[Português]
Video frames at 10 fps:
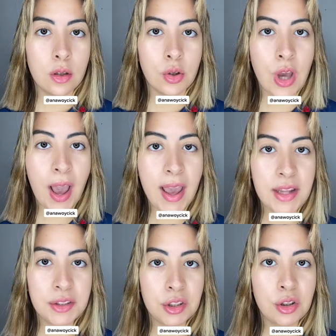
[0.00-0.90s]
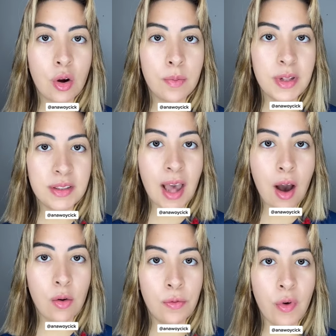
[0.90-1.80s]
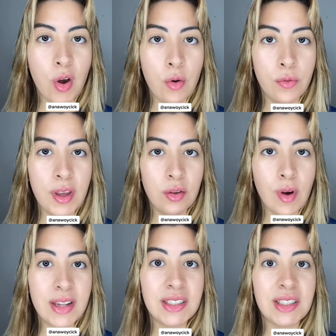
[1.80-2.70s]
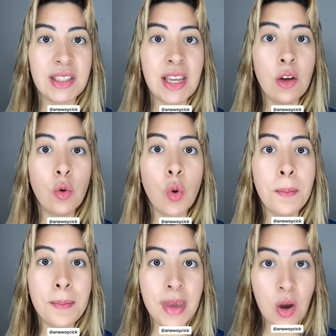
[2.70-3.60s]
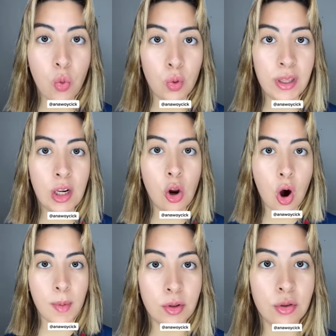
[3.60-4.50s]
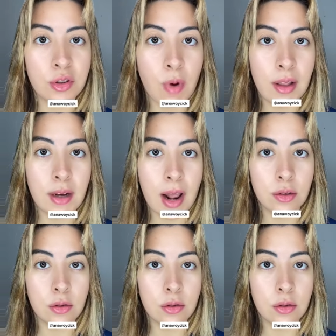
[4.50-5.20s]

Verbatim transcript: Já esse som bizarro foi ouvido a 5 mil quilômetros quadrados.